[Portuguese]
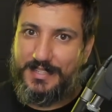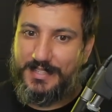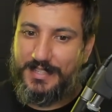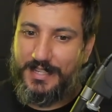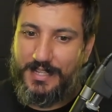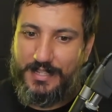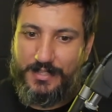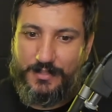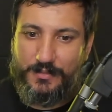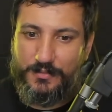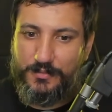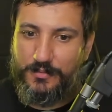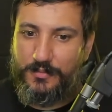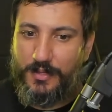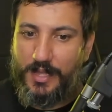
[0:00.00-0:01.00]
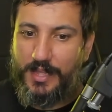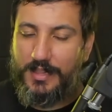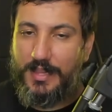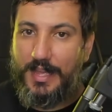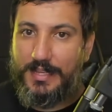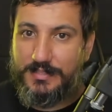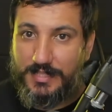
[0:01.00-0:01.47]
é, não é
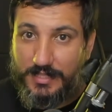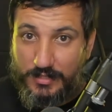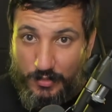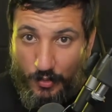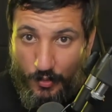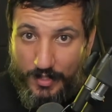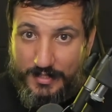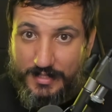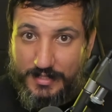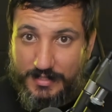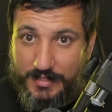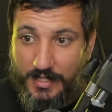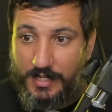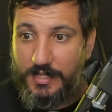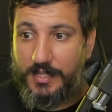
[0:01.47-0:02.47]
lá essas coisas,